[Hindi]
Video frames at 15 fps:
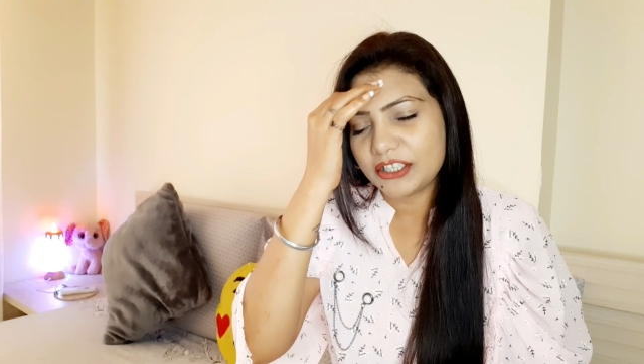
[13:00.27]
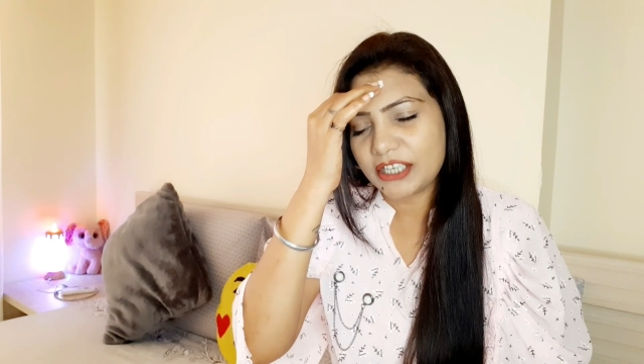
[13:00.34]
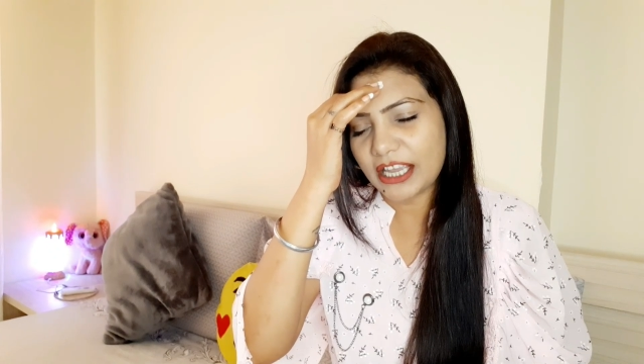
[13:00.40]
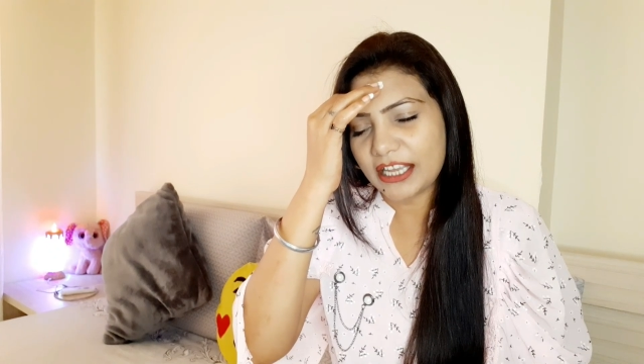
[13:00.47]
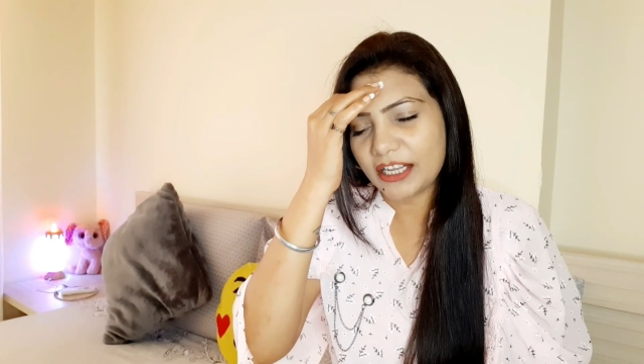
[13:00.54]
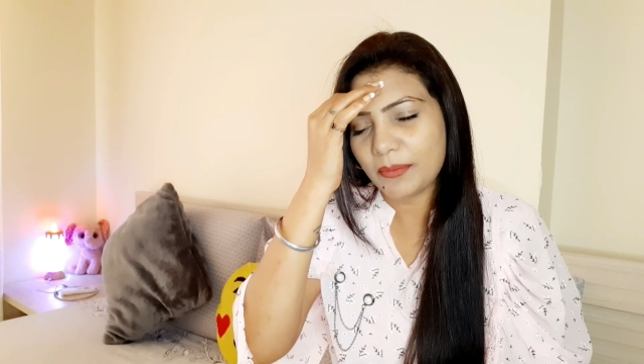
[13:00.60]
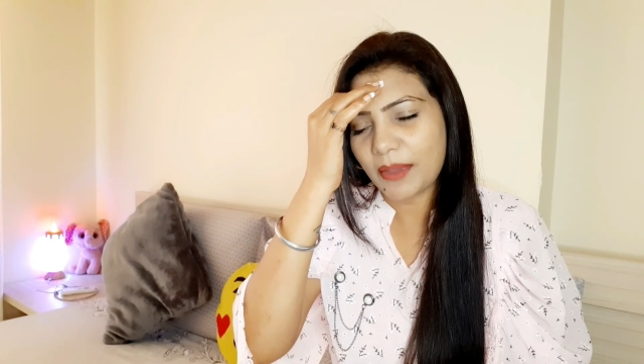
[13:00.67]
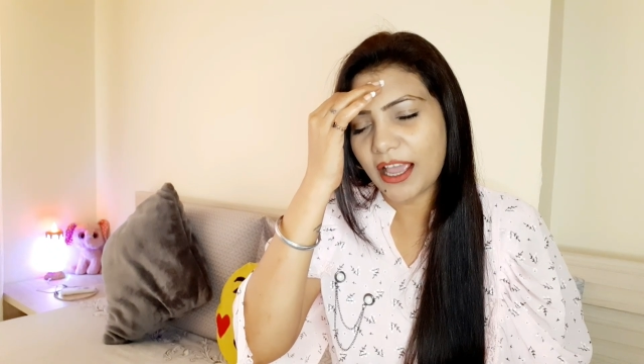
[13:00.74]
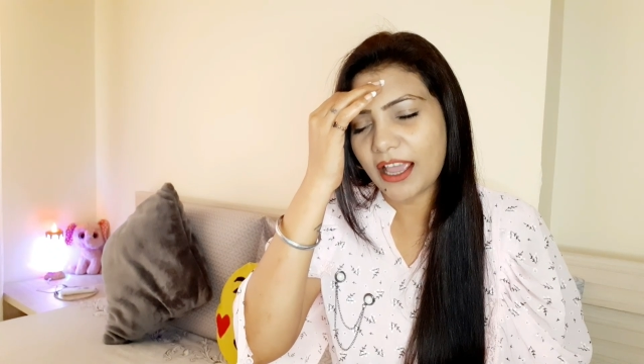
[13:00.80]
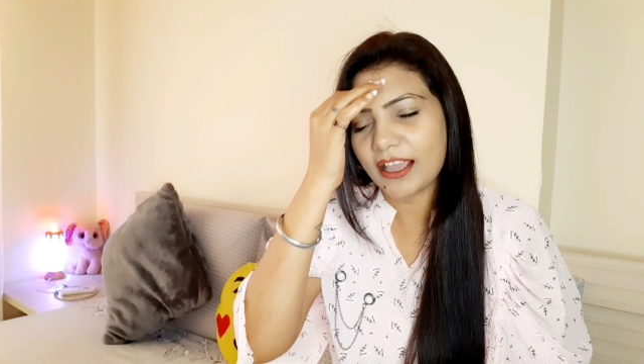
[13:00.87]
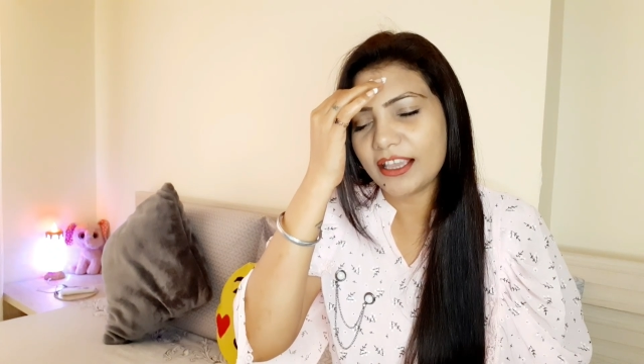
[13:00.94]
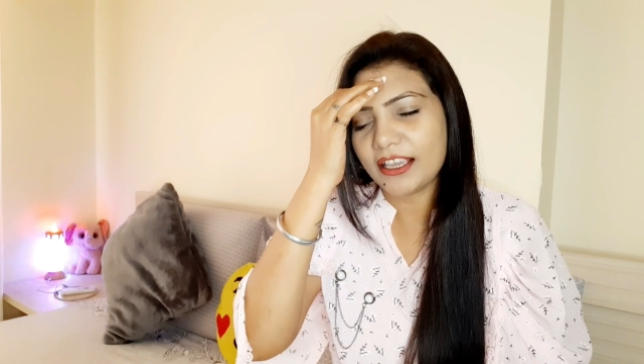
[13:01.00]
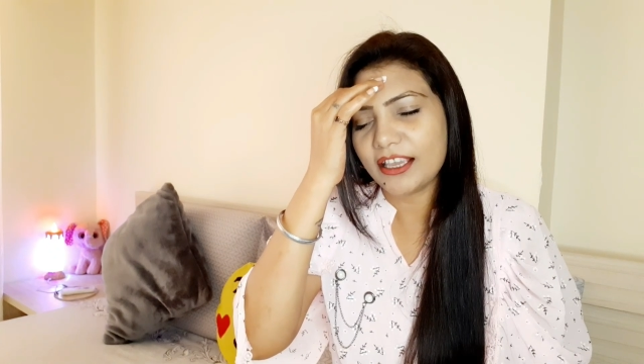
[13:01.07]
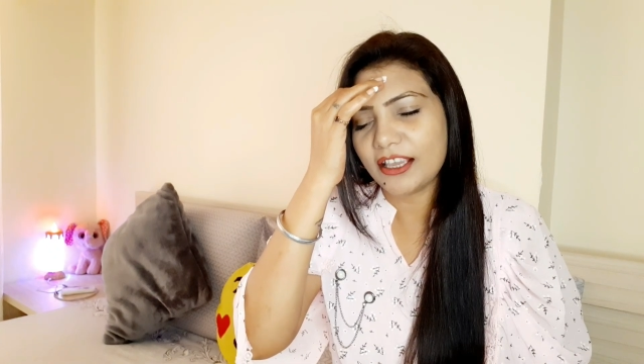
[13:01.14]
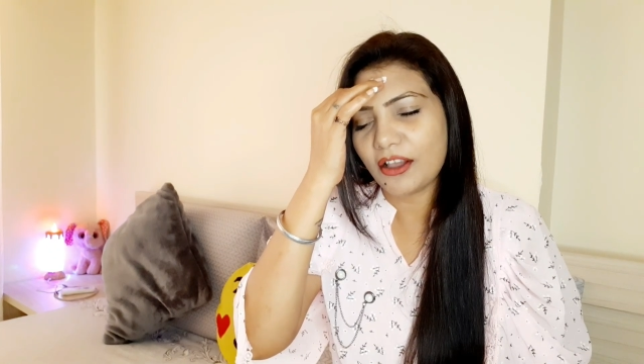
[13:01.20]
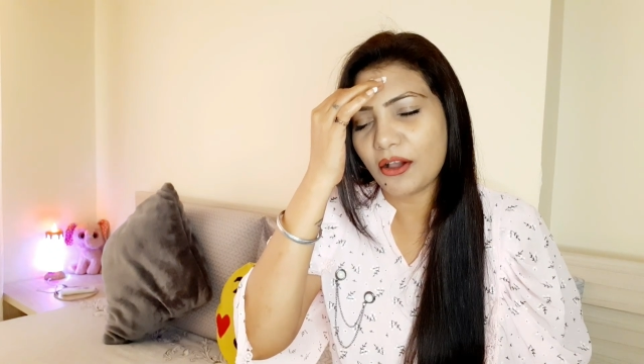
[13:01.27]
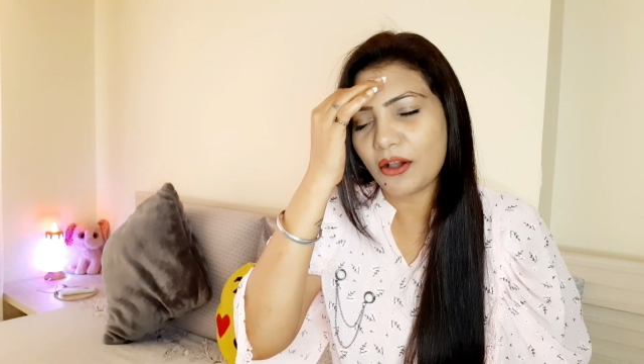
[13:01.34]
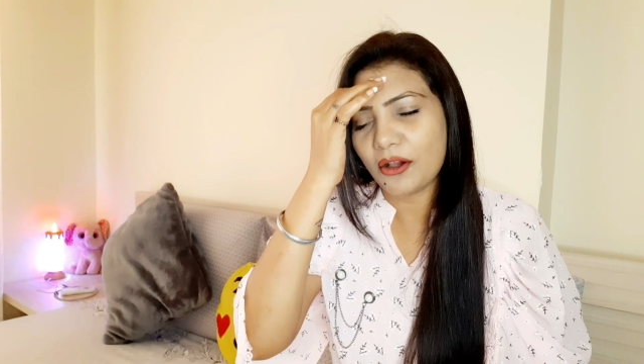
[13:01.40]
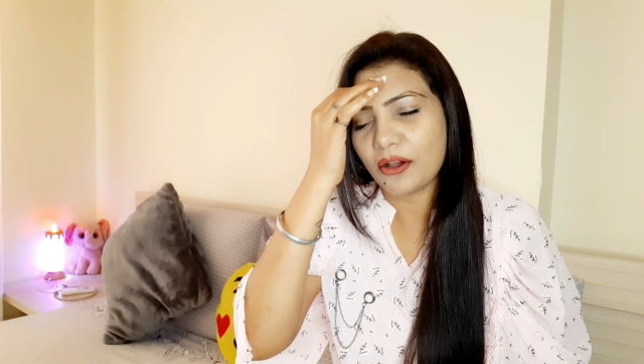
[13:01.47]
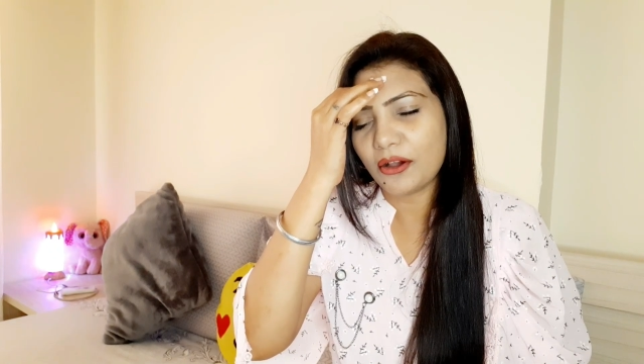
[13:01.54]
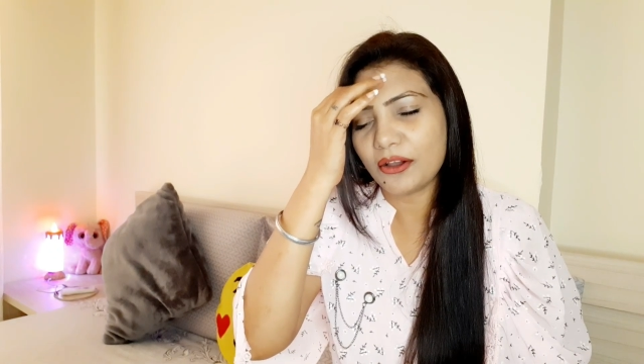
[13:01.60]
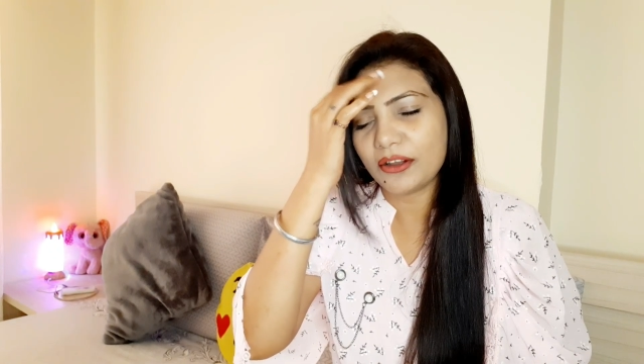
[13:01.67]
शेरी भाई
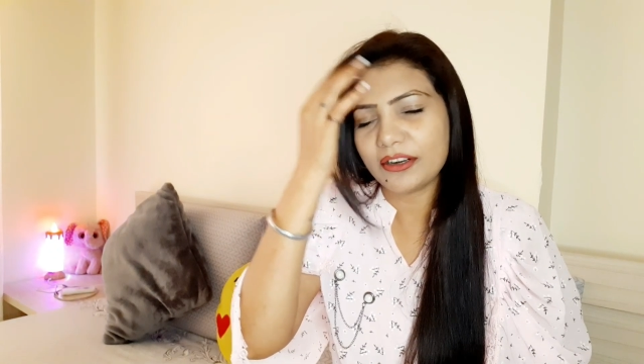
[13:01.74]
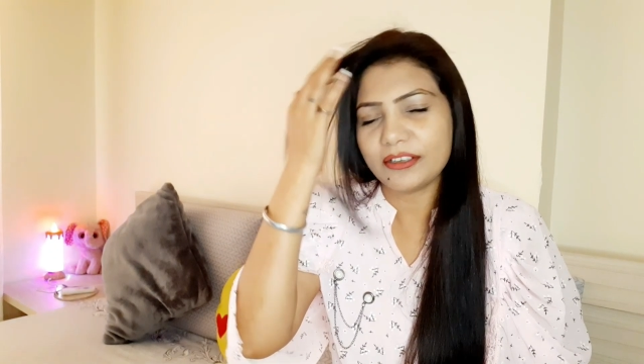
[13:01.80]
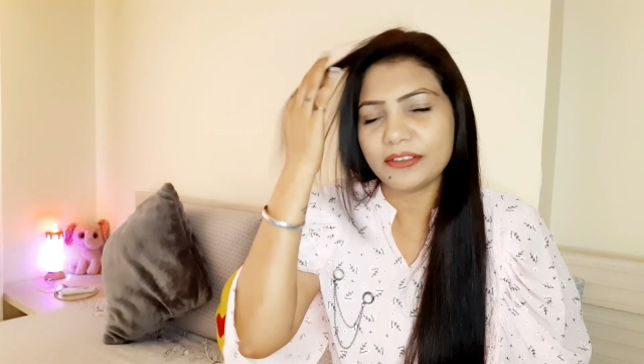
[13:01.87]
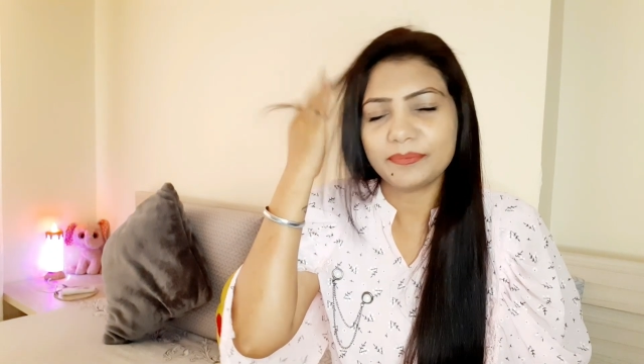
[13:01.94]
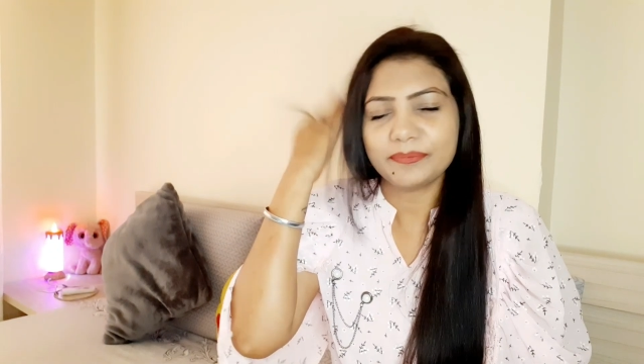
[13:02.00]
और